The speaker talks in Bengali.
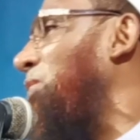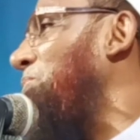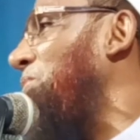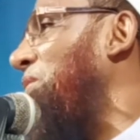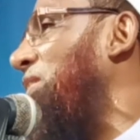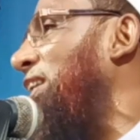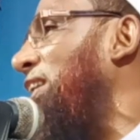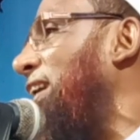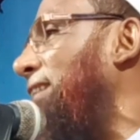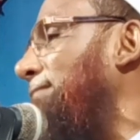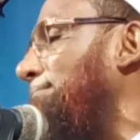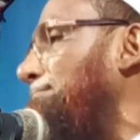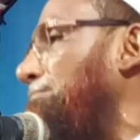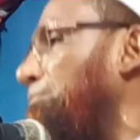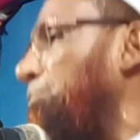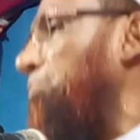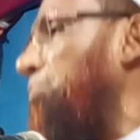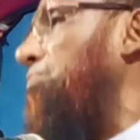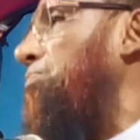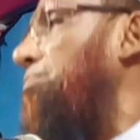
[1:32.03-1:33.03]
একজন মহিলা
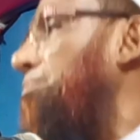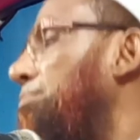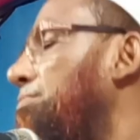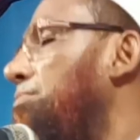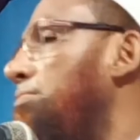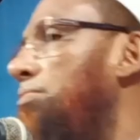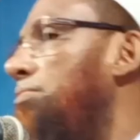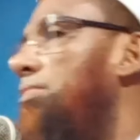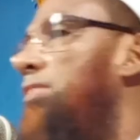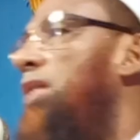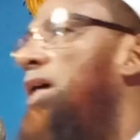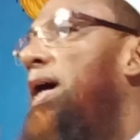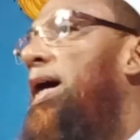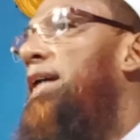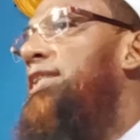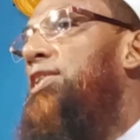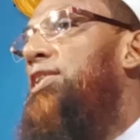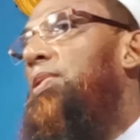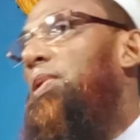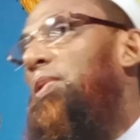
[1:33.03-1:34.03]

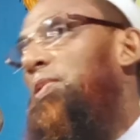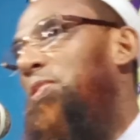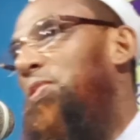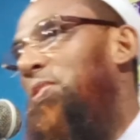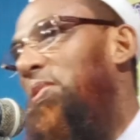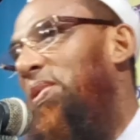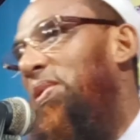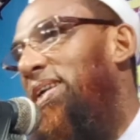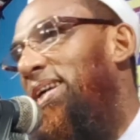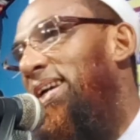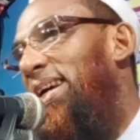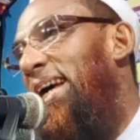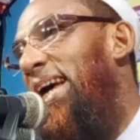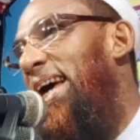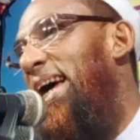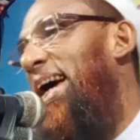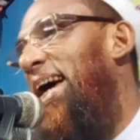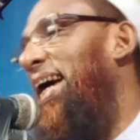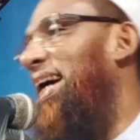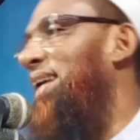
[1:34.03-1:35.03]
আসে কয় হুজুর
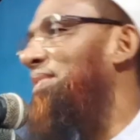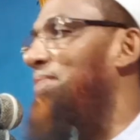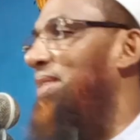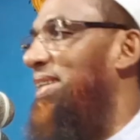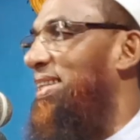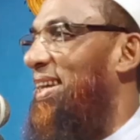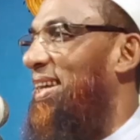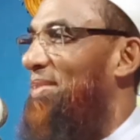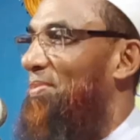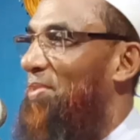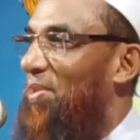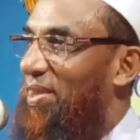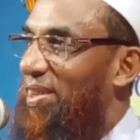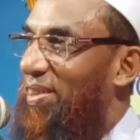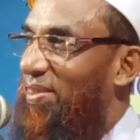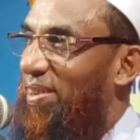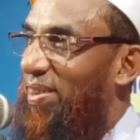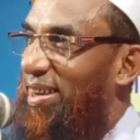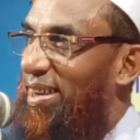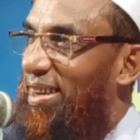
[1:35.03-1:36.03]
এই মেয়েটারে
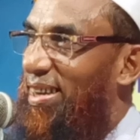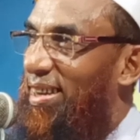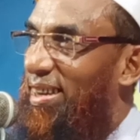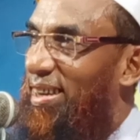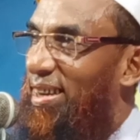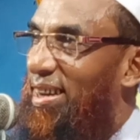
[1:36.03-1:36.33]
ভর্তি করেন